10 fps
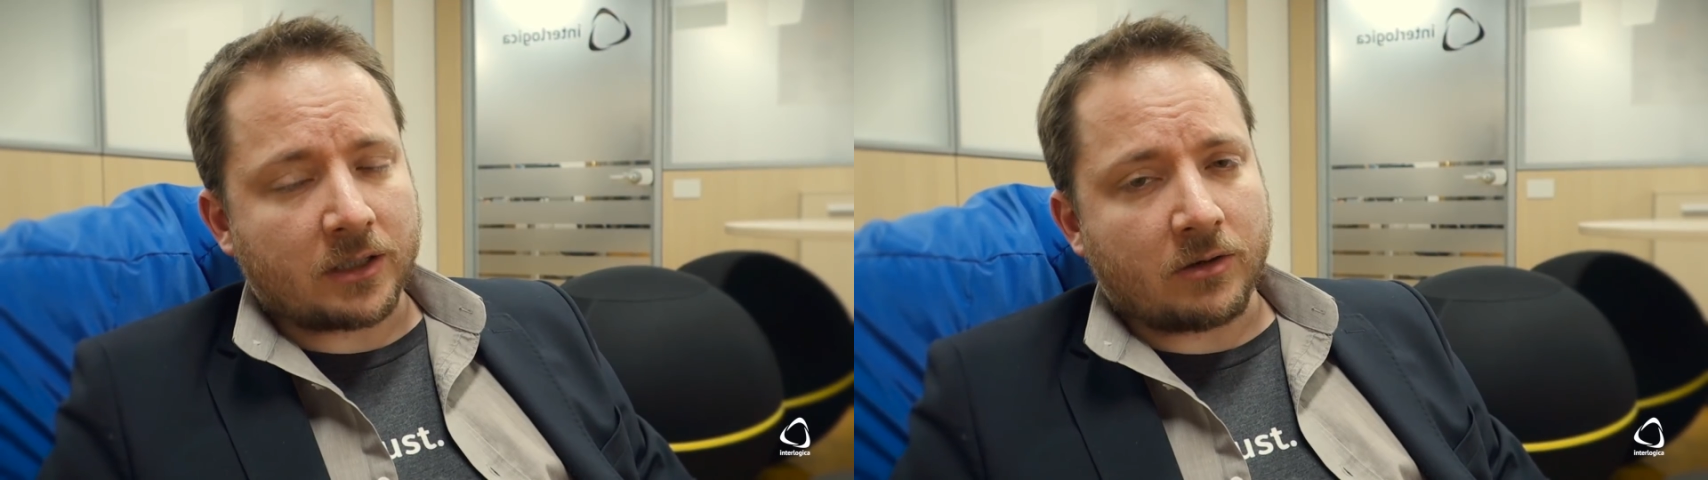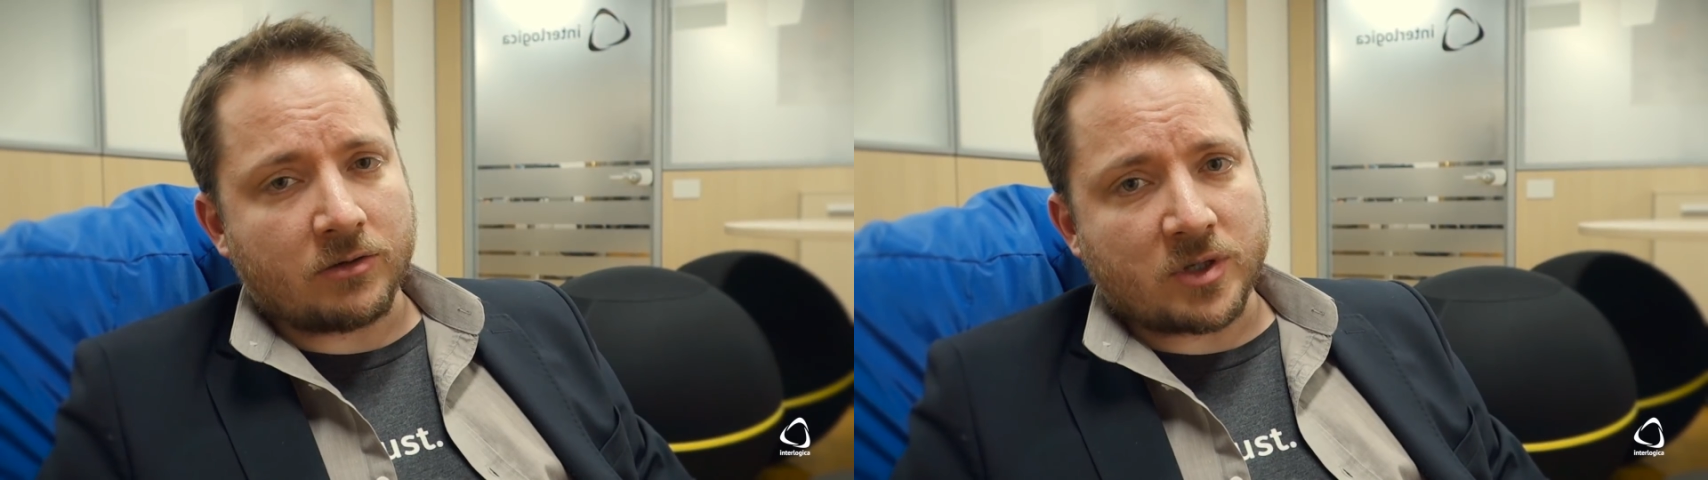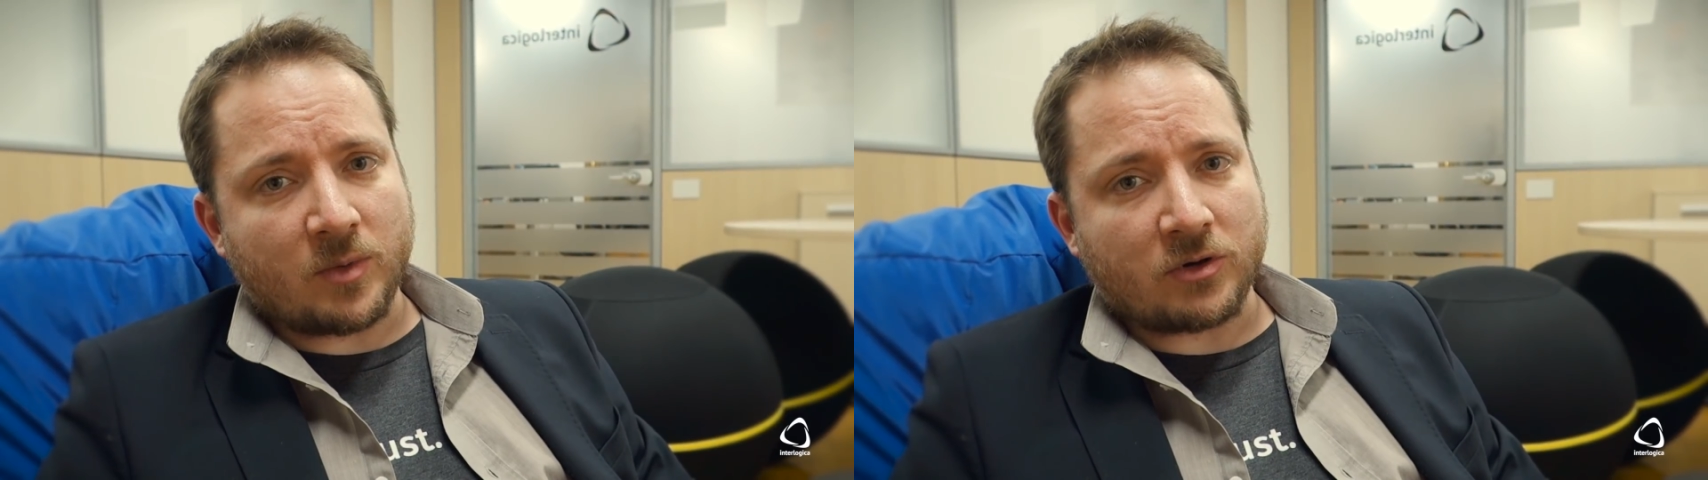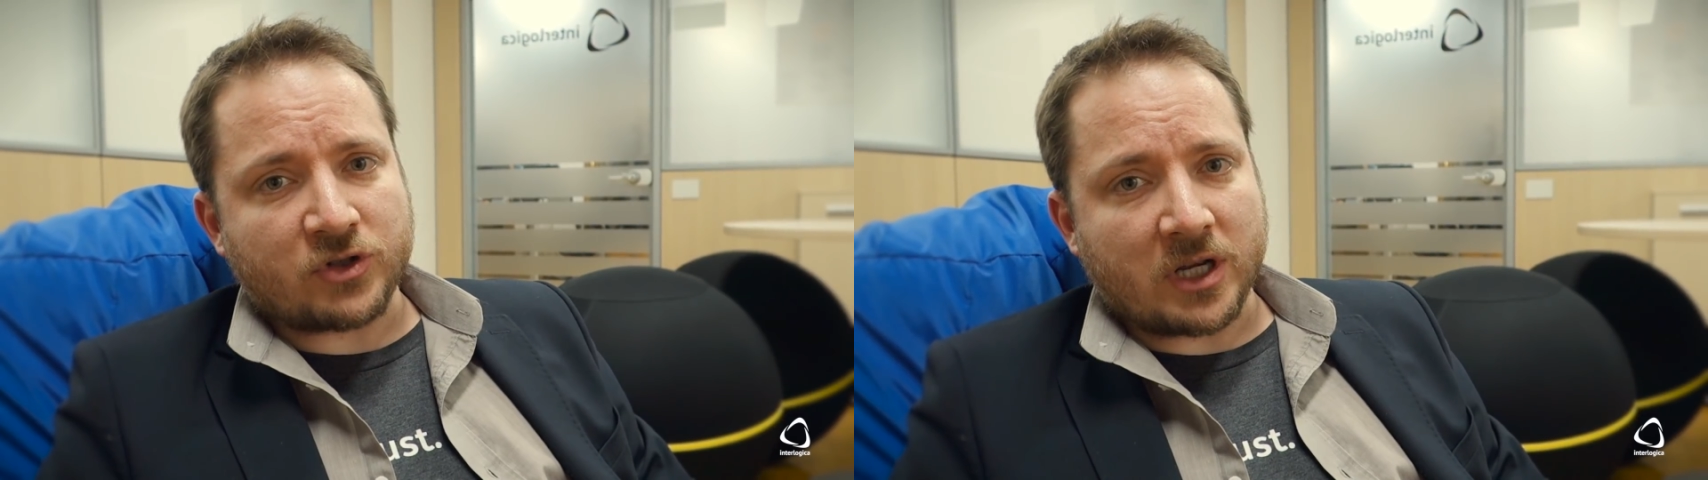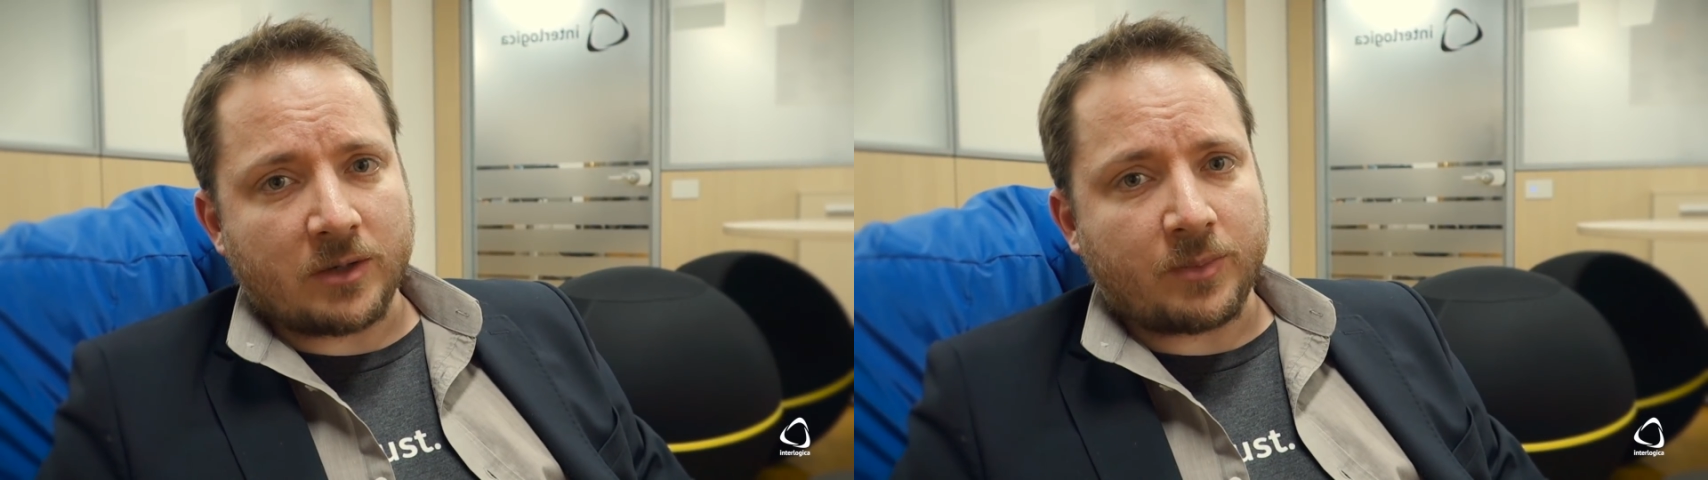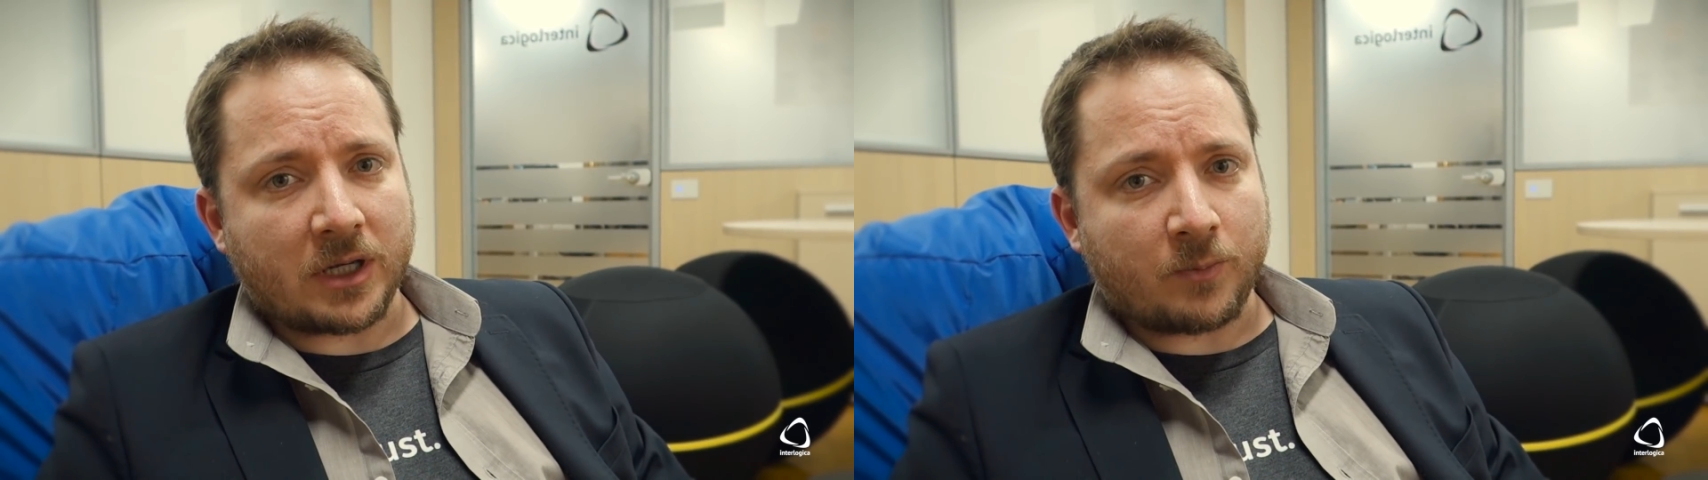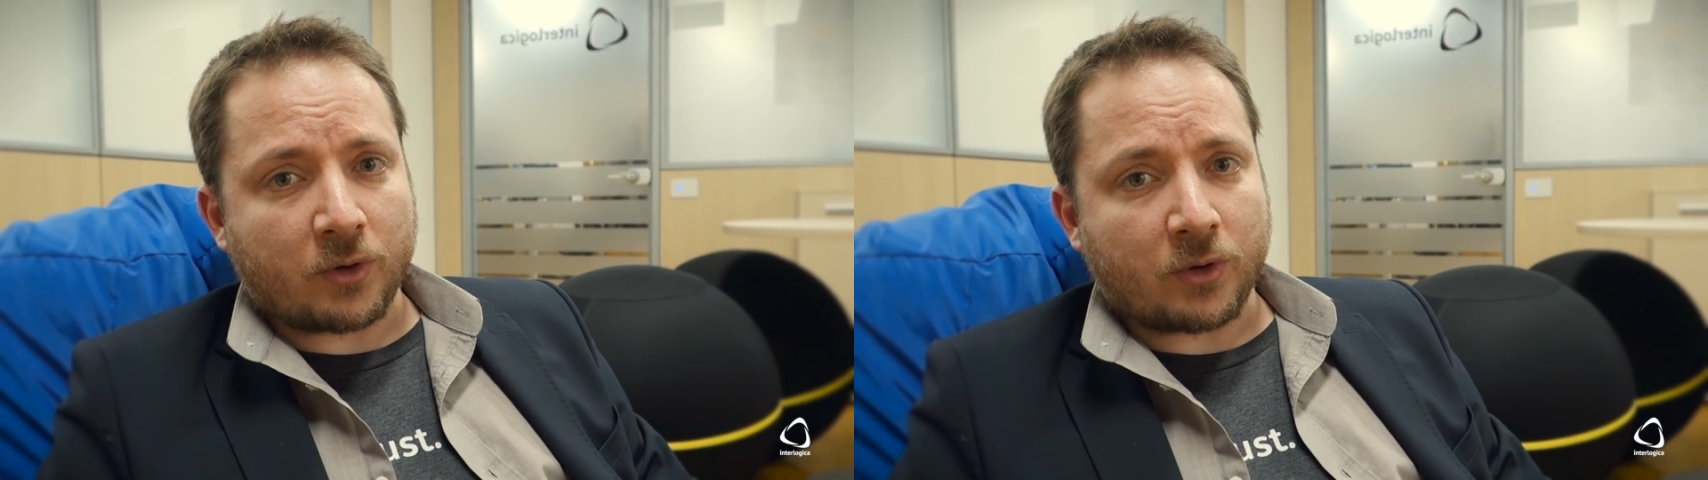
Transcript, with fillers: tecnologia blockchain per